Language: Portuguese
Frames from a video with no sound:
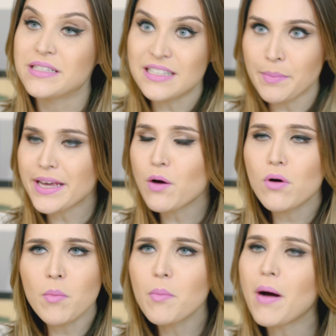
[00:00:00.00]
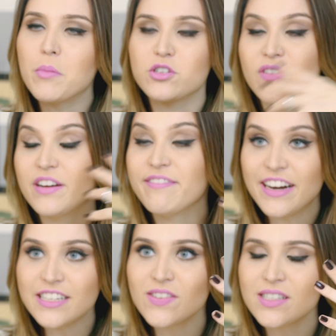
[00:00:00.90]
Vocês sabem que eu amo balme, eu já falei
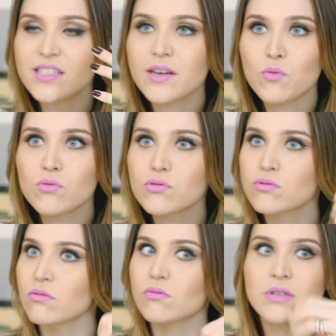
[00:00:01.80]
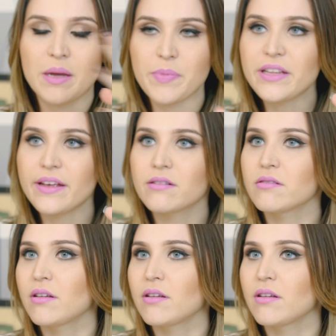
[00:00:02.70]
várias vezes que eu uso o tempo inteiro,